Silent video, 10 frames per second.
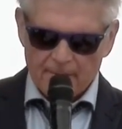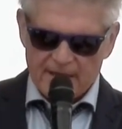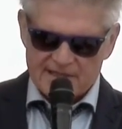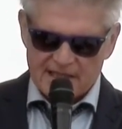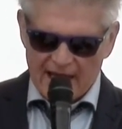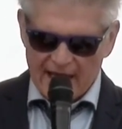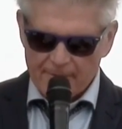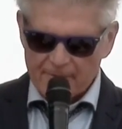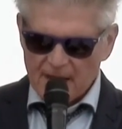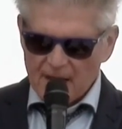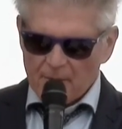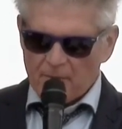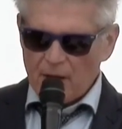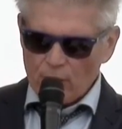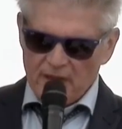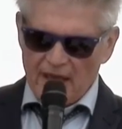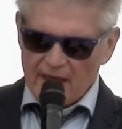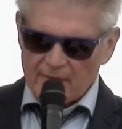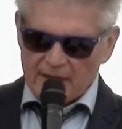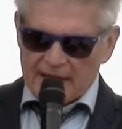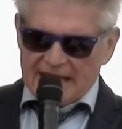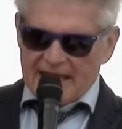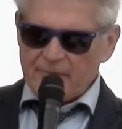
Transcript: Мы знаем, мы умеем,